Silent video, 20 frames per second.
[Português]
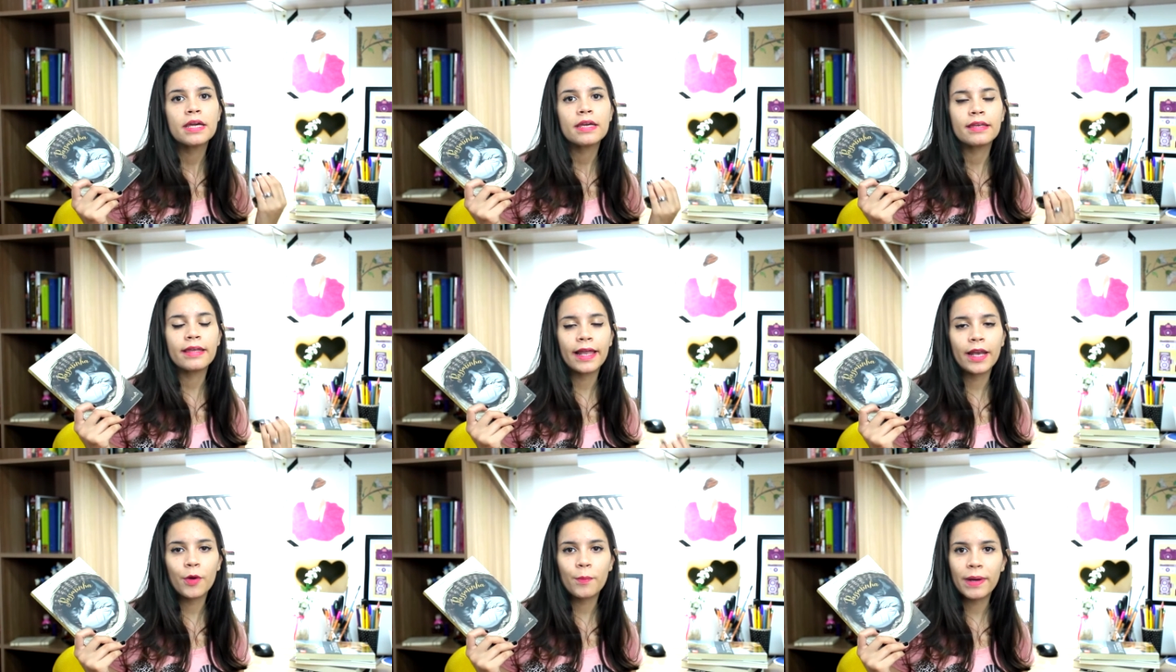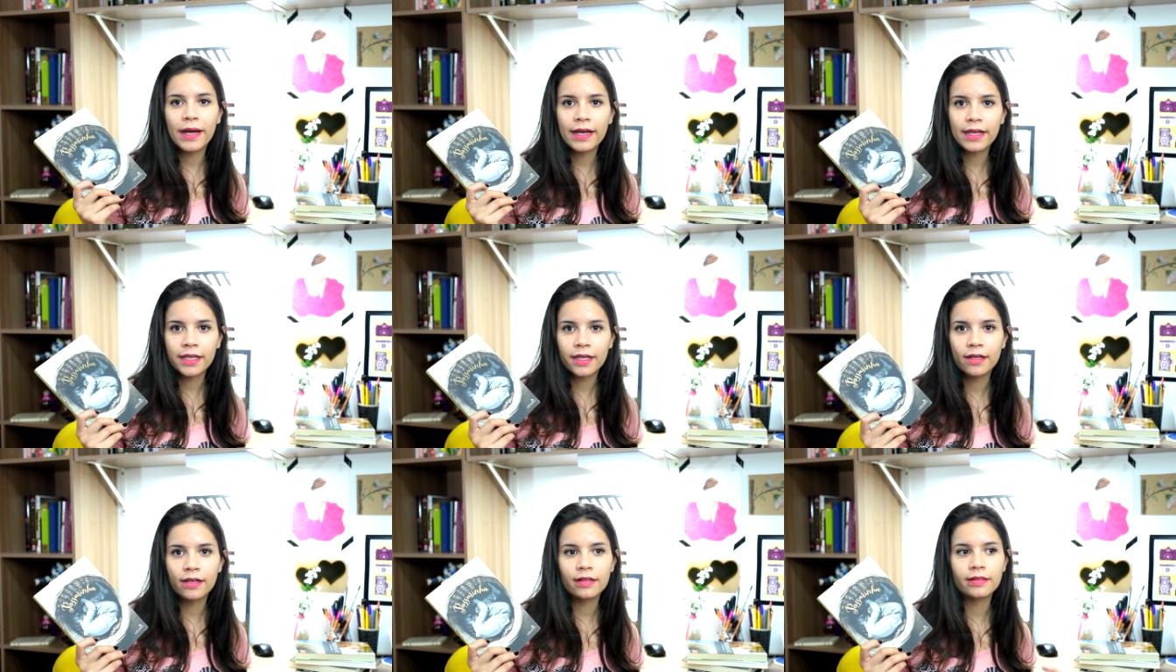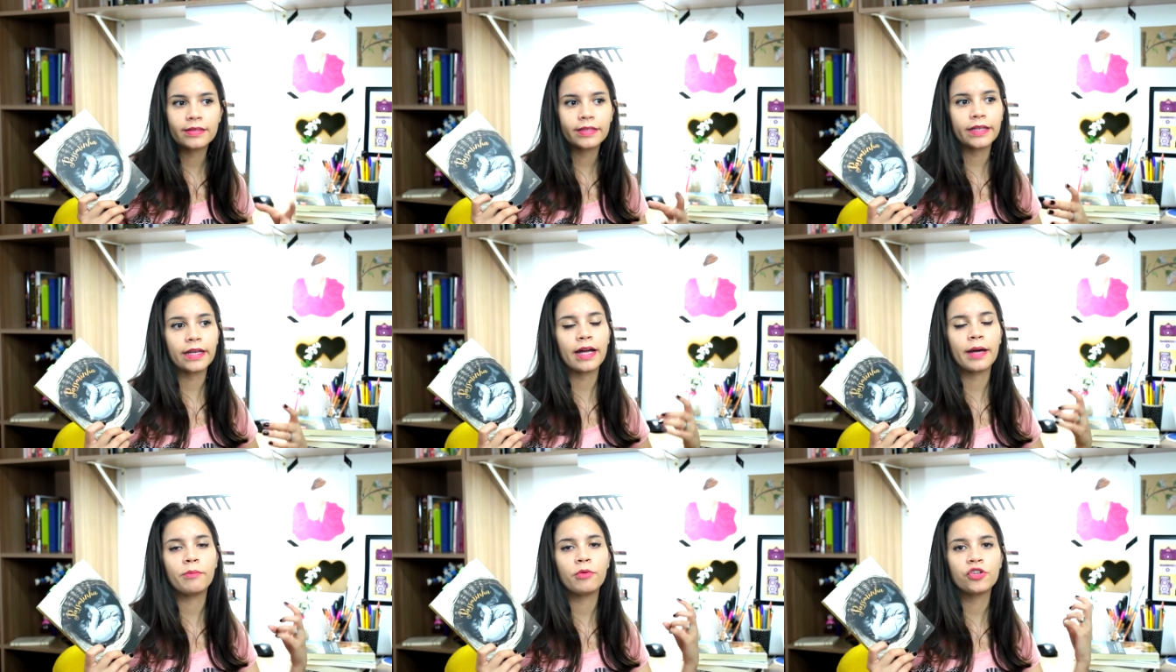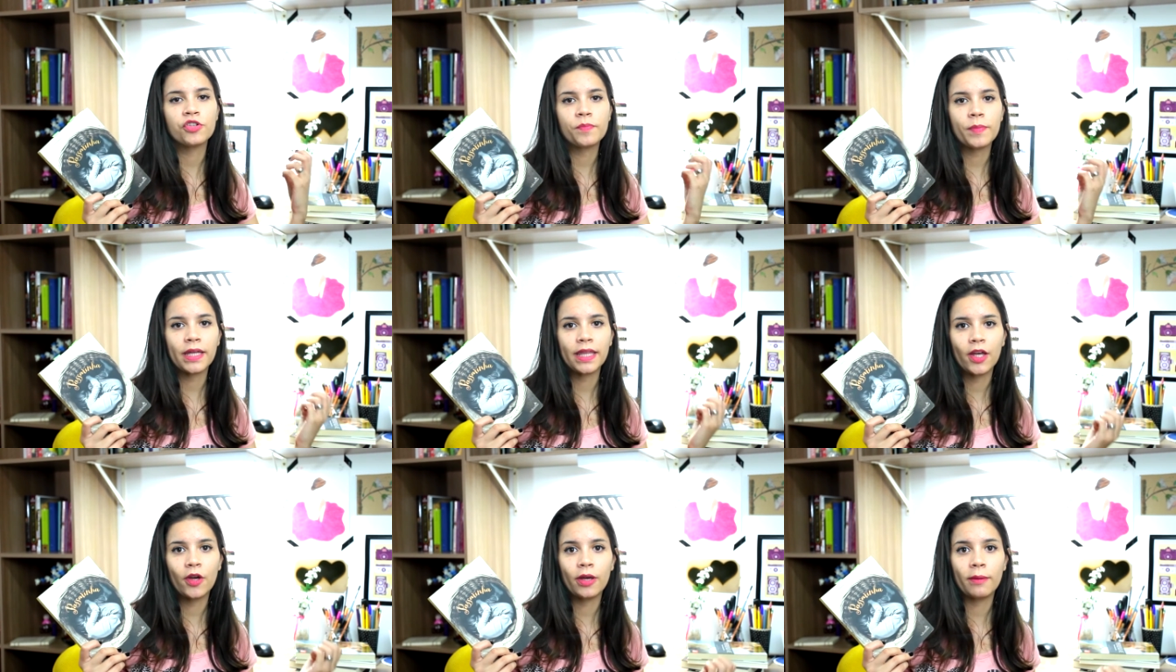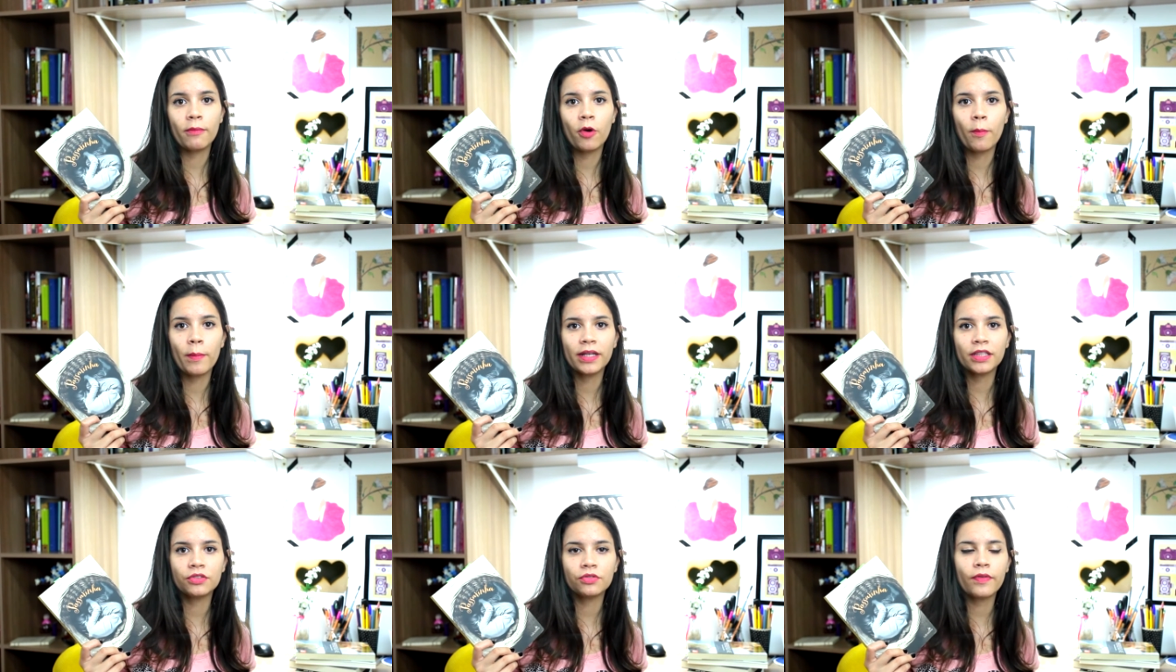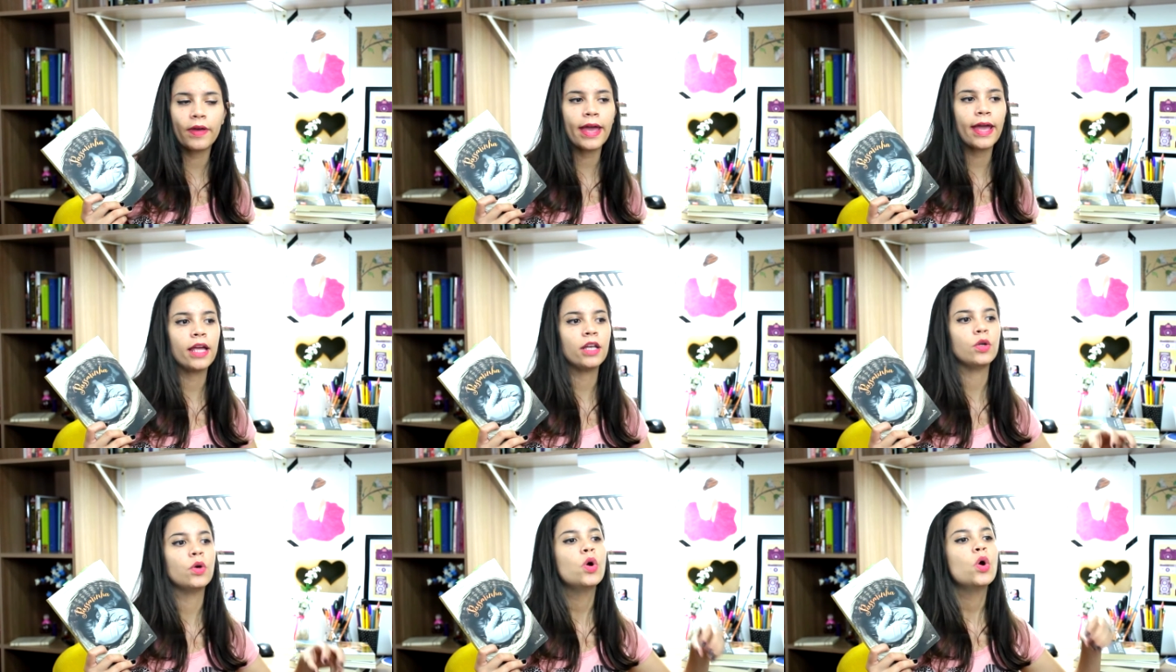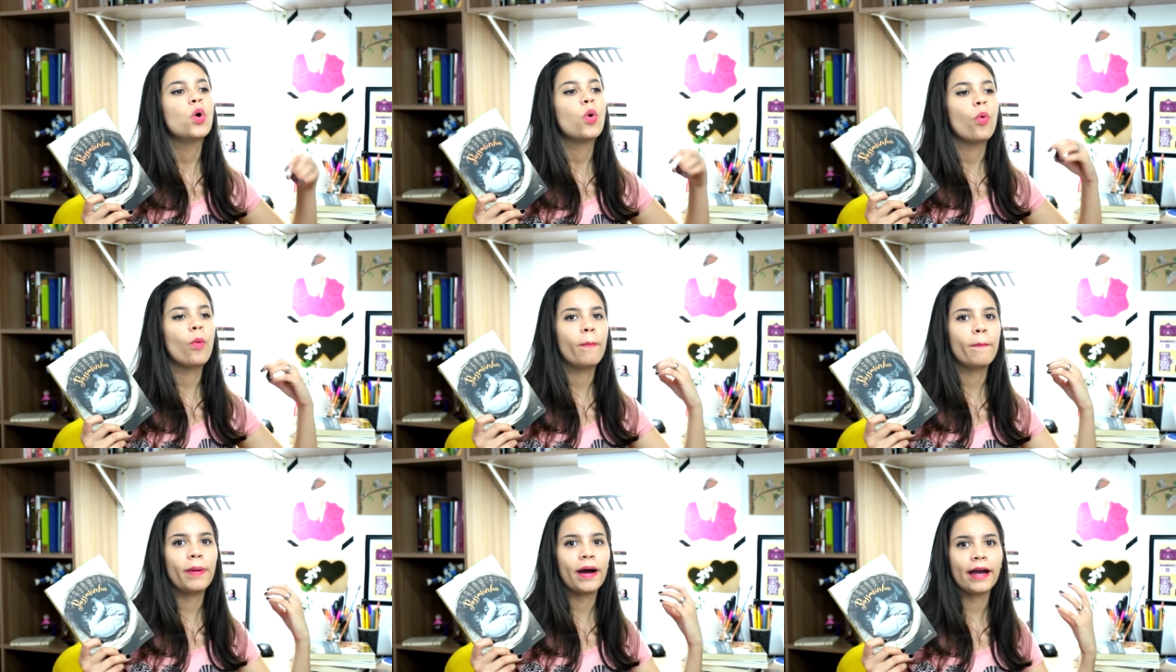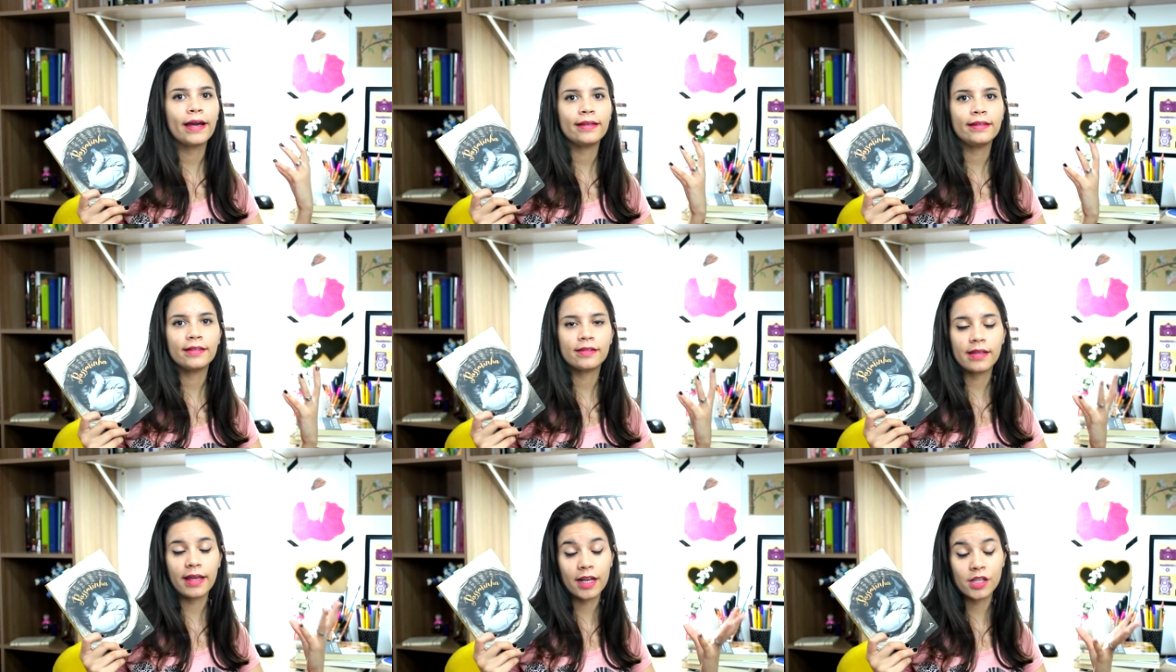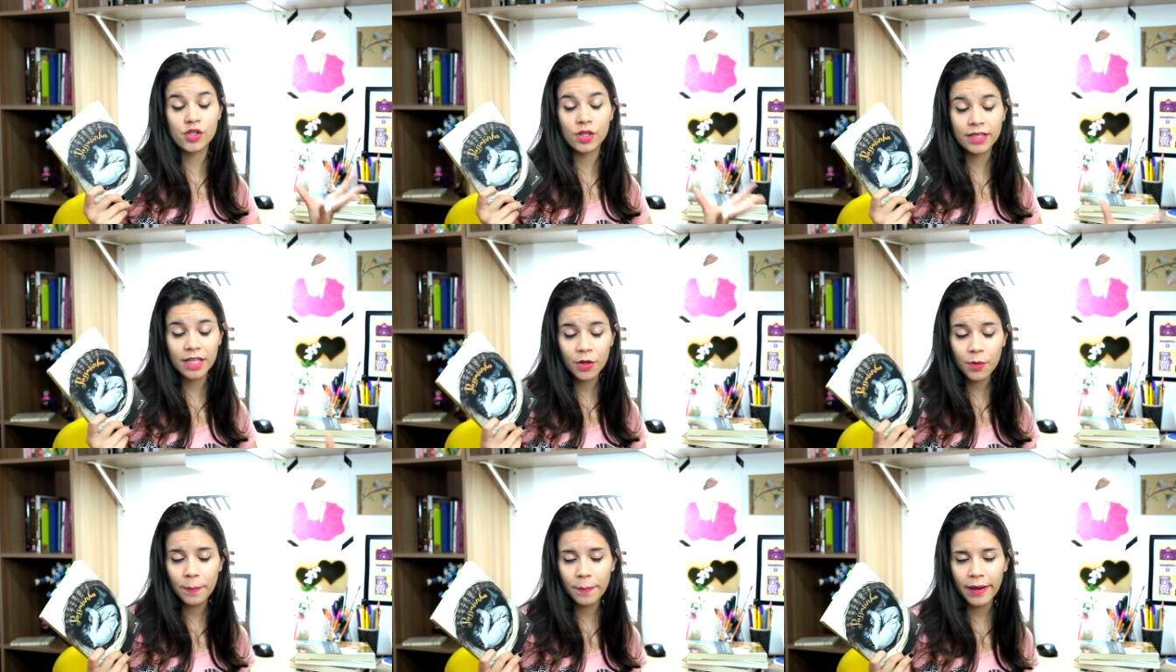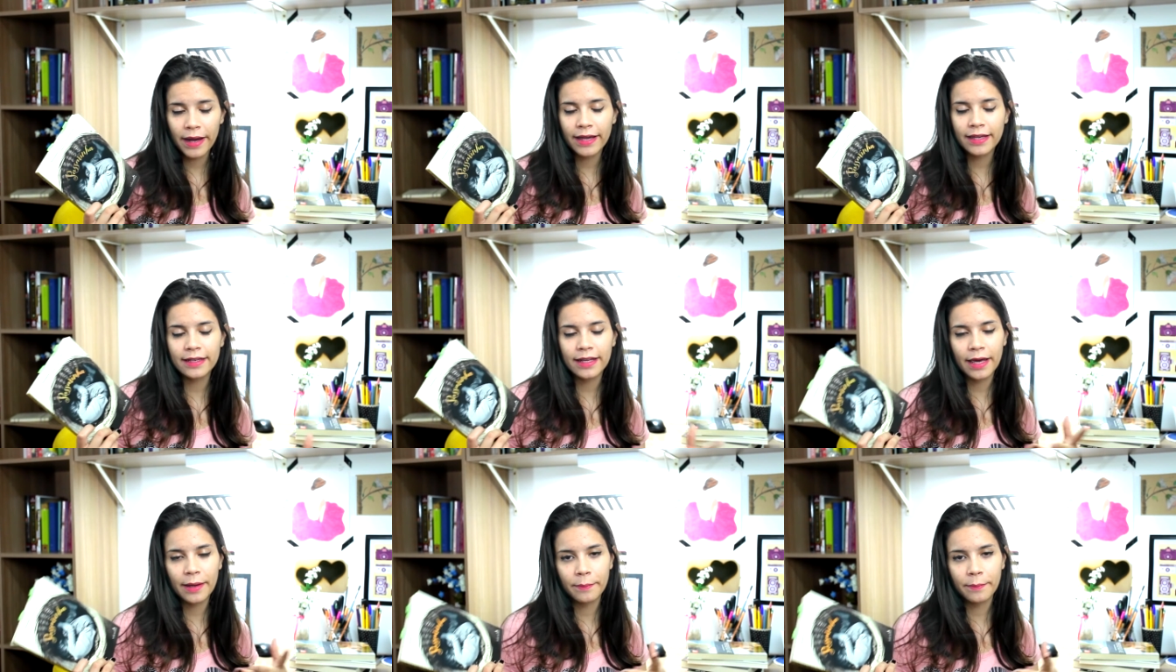E ela é uma criança que acabou de perder um irmão mais velho, o pai, ela só tem o pai, né?